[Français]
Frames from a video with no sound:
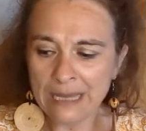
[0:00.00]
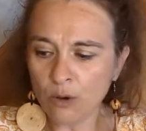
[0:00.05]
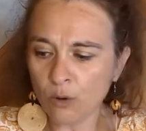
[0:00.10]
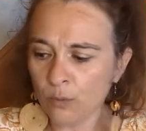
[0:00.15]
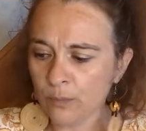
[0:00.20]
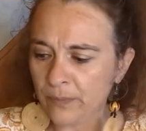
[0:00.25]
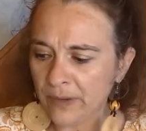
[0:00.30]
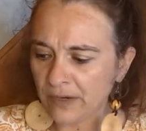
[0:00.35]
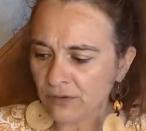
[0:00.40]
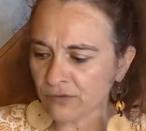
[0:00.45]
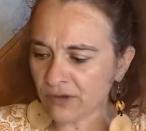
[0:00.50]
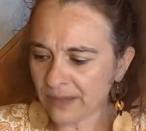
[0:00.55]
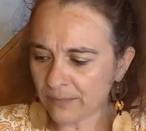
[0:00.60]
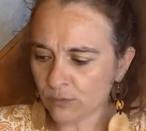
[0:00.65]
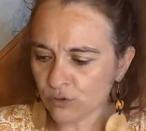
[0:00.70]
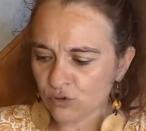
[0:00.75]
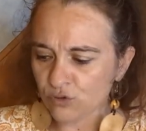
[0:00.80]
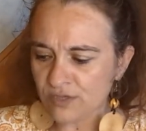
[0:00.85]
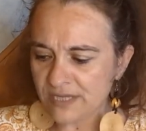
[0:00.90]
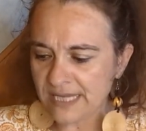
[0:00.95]
On parle
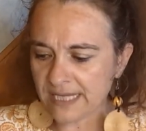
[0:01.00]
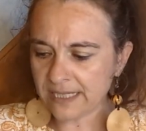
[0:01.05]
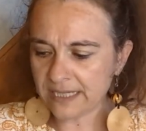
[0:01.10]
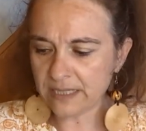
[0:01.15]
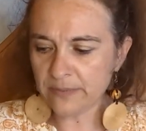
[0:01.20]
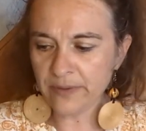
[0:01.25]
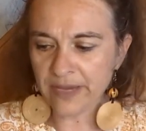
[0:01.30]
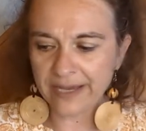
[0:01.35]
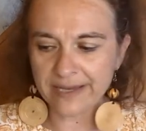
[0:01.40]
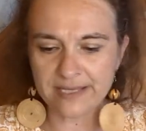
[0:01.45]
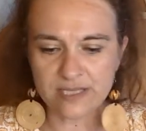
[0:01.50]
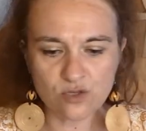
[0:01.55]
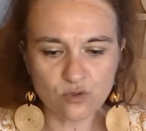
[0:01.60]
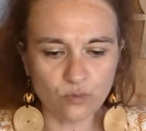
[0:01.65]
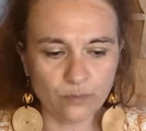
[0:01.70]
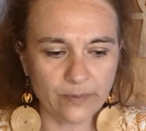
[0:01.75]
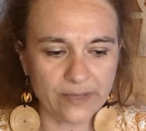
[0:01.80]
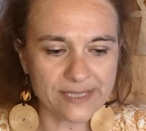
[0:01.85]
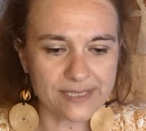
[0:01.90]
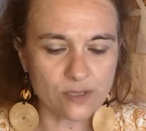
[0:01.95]
vraiment de cette
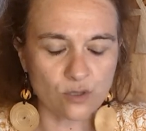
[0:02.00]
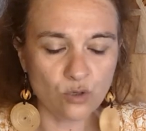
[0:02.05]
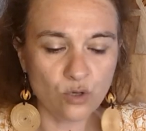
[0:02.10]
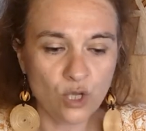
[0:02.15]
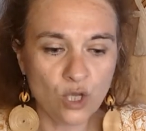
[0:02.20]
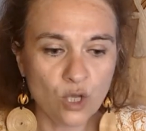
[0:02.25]
libération parce que